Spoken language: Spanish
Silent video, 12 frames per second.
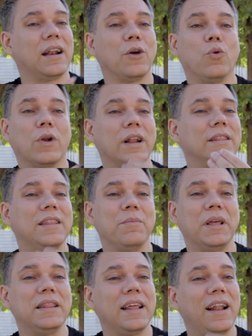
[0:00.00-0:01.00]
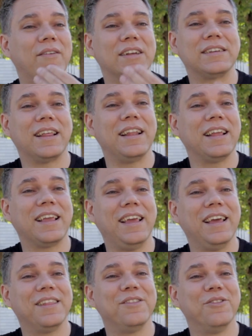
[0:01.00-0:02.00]
recurrentemente la vaya
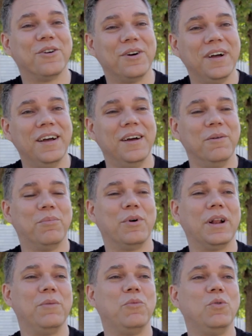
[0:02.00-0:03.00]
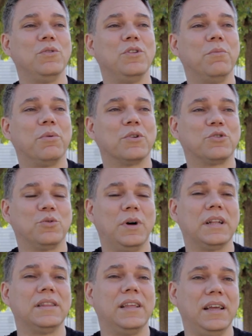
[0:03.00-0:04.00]
dirigiendo por el mundo, por
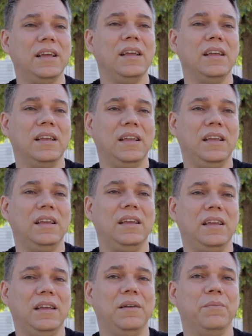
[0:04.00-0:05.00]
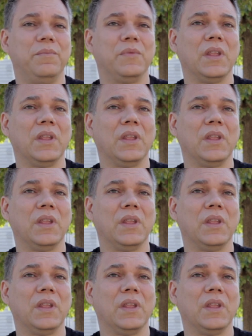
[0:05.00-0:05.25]
suerte, y,